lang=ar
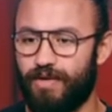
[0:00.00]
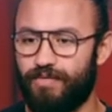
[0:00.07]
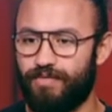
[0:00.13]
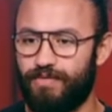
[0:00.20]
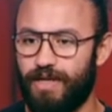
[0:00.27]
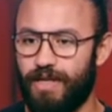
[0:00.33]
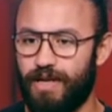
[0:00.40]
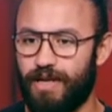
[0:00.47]

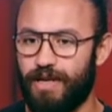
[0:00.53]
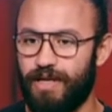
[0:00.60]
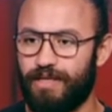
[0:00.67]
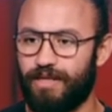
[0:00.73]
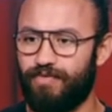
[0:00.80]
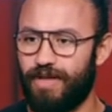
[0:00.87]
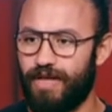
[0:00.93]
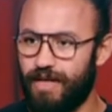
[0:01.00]
في
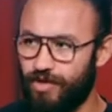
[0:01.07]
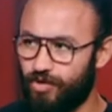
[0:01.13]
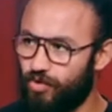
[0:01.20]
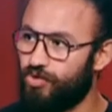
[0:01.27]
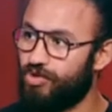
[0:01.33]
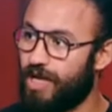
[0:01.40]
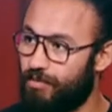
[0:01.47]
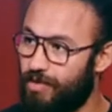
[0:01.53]
الاحتفاليه اللي
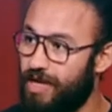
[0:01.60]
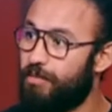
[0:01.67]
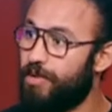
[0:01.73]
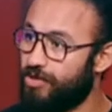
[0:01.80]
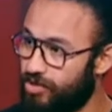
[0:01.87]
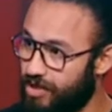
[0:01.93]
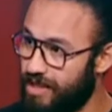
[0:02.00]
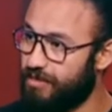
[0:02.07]
كنت عاملينها
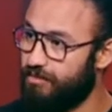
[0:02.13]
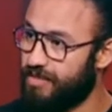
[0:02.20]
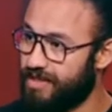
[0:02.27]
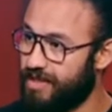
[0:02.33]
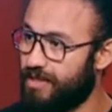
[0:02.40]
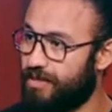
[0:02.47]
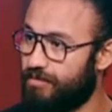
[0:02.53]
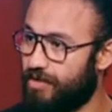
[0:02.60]
برضو كانت
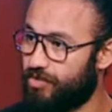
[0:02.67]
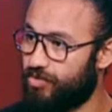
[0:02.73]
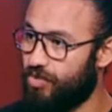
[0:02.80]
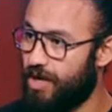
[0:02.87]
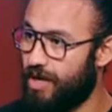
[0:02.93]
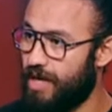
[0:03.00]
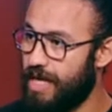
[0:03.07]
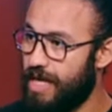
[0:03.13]
بصدد
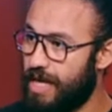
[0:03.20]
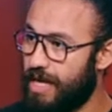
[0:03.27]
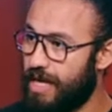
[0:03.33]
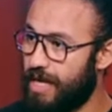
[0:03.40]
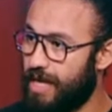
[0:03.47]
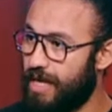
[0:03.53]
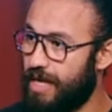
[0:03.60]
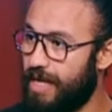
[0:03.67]
موضوع
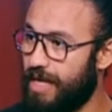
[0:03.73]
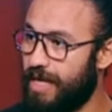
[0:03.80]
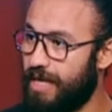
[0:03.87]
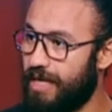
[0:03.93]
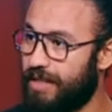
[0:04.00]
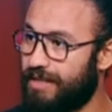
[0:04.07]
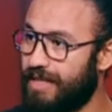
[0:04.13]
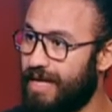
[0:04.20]
آه،
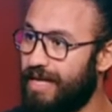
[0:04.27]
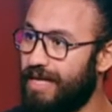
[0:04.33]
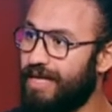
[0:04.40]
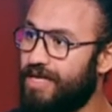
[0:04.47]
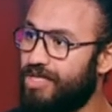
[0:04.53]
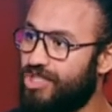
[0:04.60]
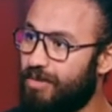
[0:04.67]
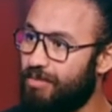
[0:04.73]

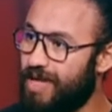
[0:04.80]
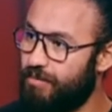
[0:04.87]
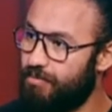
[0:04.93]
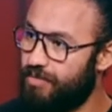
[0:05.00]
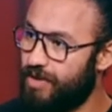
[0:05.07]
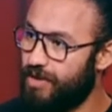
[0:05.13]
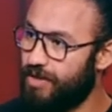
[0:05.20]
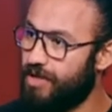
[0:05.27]
التاهيل الشباب
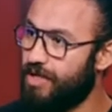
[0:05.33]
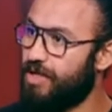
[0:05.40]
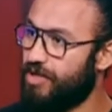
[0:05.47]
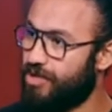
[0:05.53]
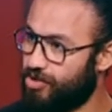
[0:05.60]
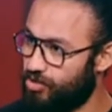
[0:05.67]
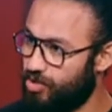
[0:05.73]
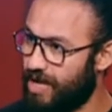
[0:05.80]
صحيح.
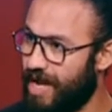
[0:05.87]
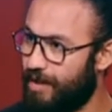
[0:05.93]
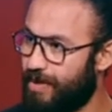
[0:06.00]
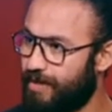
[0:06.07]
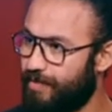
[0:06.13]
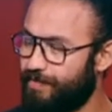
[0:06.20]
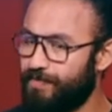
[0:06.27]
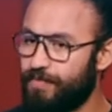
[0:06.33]
لسوق
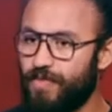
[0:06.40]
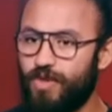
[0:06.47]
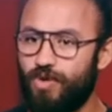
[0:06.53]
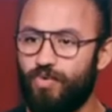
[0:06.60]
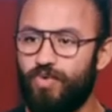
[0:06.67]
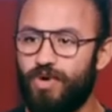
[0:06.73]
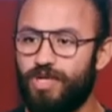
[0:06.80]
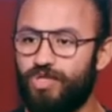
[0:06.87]
العمل
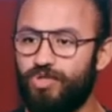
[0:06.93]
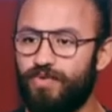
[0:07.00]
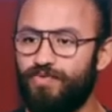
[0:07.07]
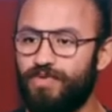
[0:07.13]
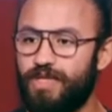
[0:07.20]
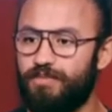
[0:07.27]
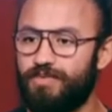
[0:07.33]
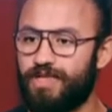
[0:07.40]

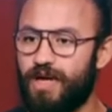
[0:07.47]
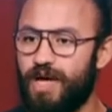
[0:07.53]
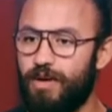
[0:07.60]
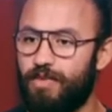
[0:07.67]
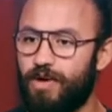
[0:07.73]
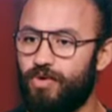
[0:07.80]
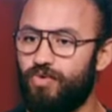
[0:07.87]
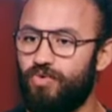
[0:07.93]
وشفت بصراحه
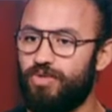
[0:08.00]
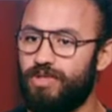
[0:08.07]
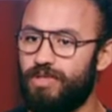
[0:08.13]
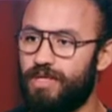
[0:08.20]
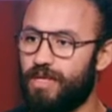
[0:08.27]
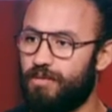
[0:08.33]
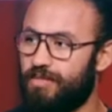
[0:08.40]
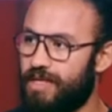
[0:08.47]

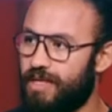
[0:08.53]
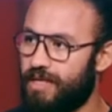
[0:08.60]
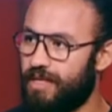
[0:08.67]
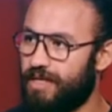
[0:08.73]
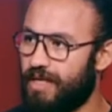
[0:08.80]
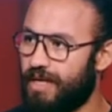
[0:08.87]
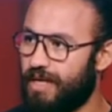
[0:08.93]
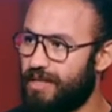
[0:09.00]
مجهود من
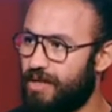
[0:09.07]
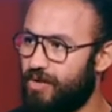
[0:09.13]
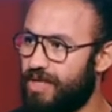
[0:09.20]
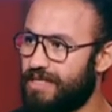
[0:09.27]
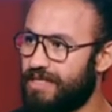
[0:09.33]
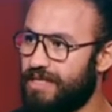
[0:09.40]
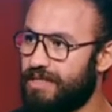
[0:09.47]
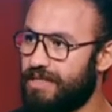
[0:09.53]
الدكاتره
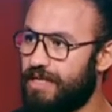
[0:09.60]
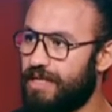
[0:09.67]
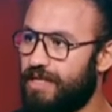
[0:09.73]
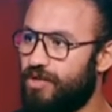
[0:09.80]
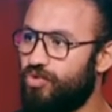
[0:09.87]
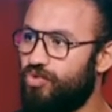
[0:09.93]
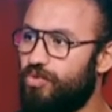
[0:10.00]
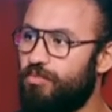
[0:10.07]
والاساتذه
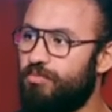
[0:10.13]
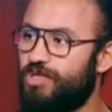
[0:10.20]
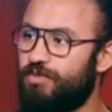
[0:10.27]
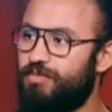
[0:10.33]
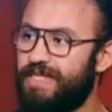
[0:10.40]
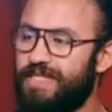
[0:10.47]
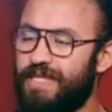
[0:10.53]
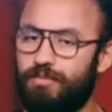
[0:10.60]
ان انتم مش
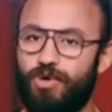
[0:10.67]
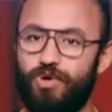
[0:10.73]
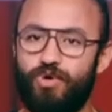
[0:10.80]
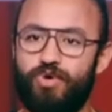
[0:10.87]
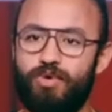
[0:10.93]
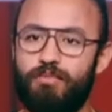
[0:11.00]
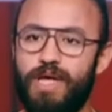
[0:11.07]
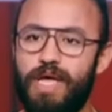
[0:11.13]
بس عاملين
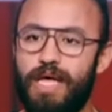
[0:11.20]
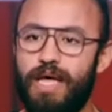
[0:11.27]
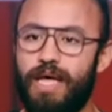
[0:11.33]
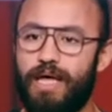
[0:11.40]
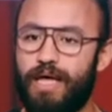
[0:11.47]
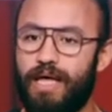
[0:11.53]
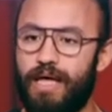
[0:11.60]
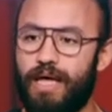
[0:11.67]
لهم
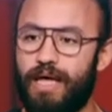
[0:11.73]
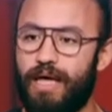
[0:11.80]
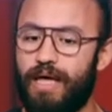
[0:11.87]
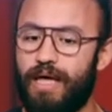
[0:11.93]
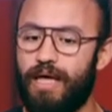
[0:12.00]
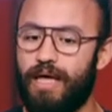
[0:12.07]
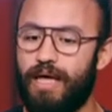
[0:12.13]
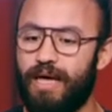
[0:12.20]

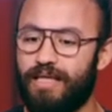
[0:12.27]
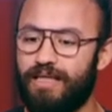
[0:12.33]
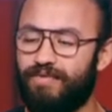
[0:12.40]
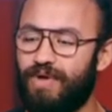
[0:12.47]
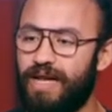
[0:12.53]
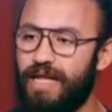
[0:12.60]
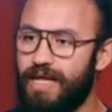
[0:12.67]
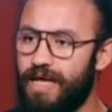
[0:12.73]
آه،
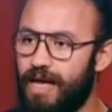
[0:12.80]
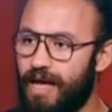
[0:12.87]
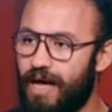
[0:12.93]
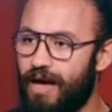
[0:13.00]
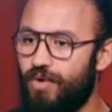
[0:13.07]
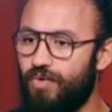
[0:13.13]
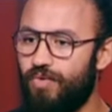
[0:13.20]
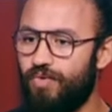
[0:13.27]
احتفاليه
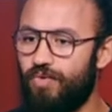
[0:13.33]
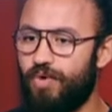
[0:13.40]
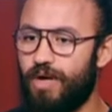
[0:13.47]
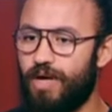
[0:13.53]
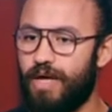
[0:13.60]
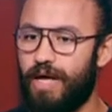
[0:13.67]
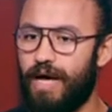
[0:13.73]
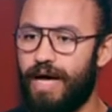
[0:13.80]
او
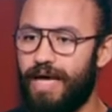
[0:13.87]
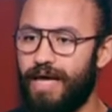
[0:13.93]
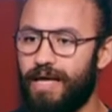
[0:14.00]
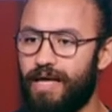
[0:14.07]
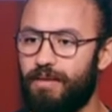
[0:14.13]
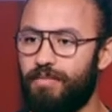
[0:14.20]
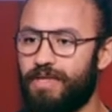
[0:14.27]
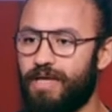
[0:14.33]

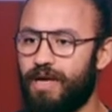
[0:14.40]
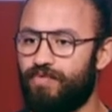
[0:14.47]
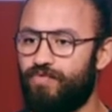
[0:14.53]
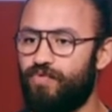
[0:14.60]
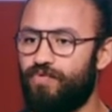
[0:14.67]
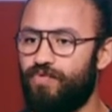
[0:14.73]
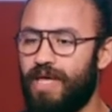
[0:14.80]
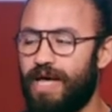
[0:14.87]
حاجه
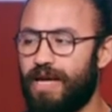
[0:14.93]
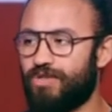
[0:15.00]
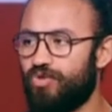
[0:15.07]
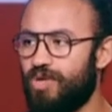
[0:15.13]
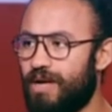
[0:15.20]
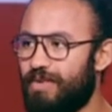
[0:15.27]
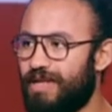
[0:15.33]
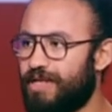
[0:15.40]
بتعرفوهم فيها على سوق
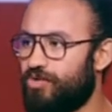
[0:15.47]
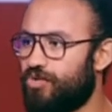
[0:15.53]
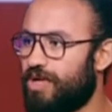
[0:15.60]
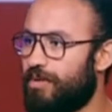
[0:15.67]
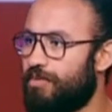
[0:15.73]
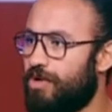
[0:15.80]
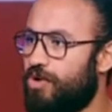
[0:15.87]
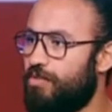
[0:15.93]
العمل ده انتم
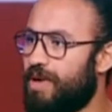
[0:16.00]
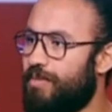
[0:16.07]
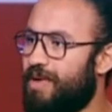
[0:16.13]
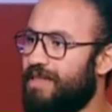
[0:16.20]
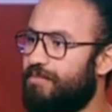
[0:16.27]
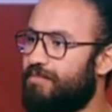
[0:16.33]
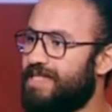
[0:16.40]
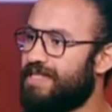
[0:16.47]
جايبين لهم
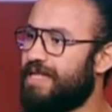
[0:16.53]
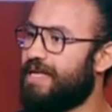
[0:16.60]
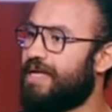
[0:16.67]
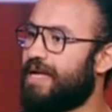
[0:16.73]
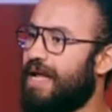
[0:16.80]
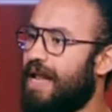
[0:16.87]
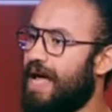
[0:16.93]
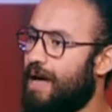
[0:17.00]
كمان مثلا
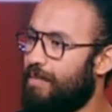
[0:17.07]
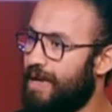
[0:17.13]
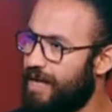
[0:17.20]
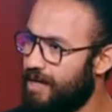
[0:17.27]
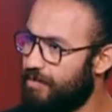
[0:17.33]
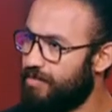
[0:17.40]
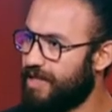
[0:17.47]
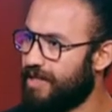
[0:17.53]
رجال
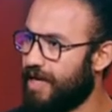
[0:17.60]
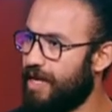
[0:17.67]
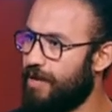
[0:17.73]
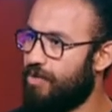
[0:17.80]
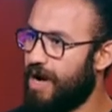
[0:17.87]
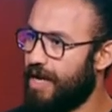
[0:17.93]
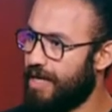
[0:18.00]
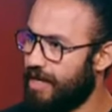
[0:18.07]
اعمال صحيح.
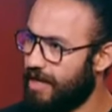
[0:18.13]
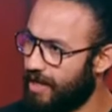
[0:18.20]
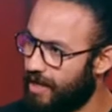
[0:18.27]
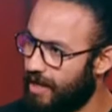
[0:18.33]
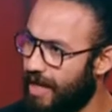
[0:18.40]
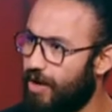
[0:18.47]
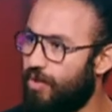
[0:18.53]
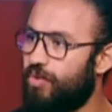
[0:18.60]
بيتكلموا عن ال...